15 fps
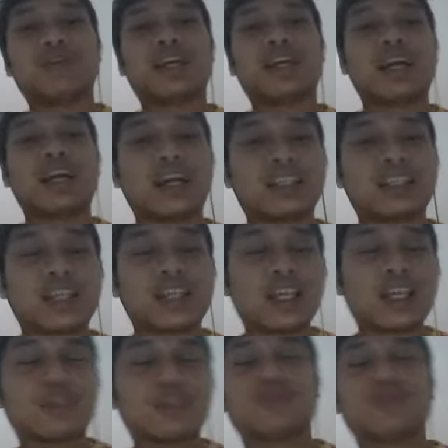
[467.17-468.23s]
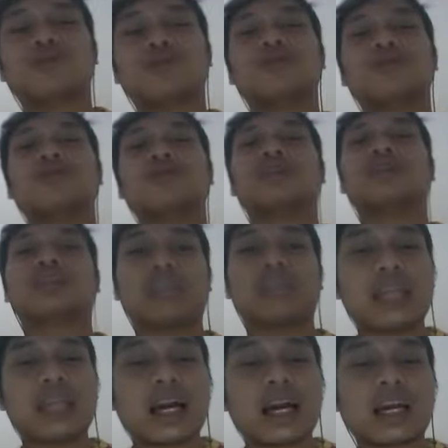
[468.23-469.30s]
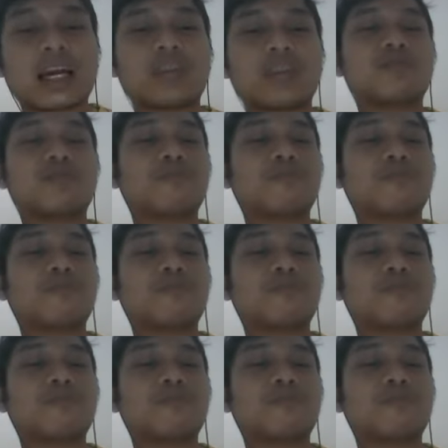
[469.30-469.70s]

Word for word: di wilayah Gresik itu. Jadi akhirnya